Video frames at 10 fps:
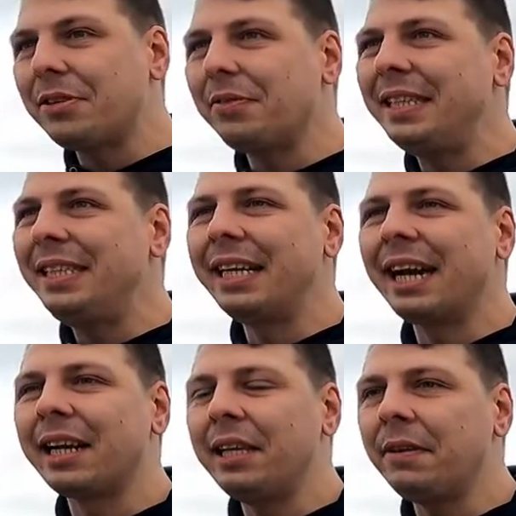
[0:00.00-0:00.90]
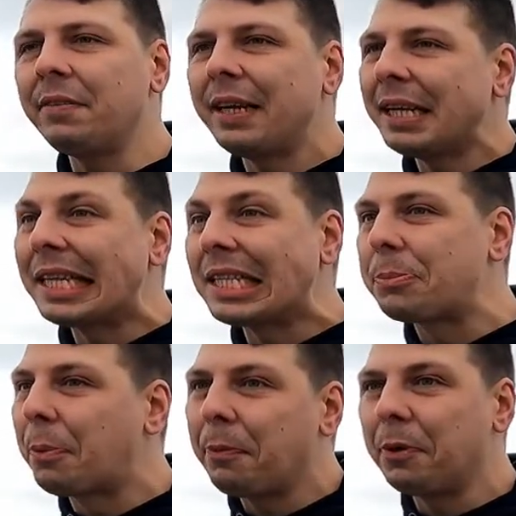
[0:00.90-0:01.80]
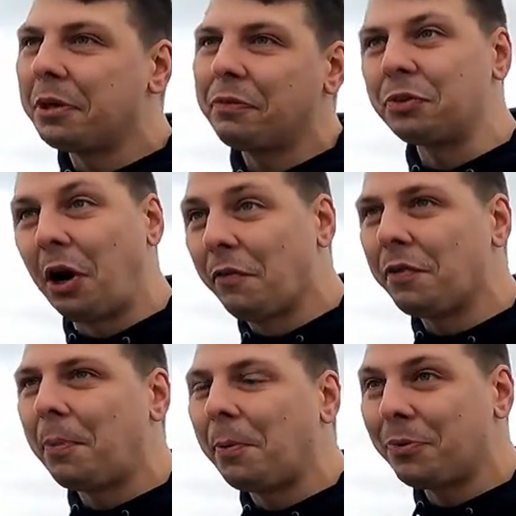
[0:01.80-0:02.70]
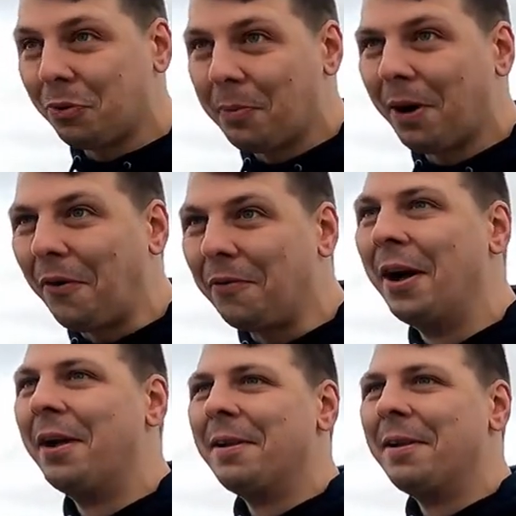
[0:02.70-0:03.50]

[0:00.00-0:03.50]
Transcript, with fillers: also wenn die Dinger geliefert werden, da ist das Popcorn nicht frisch aufgepoppt und oben rauf,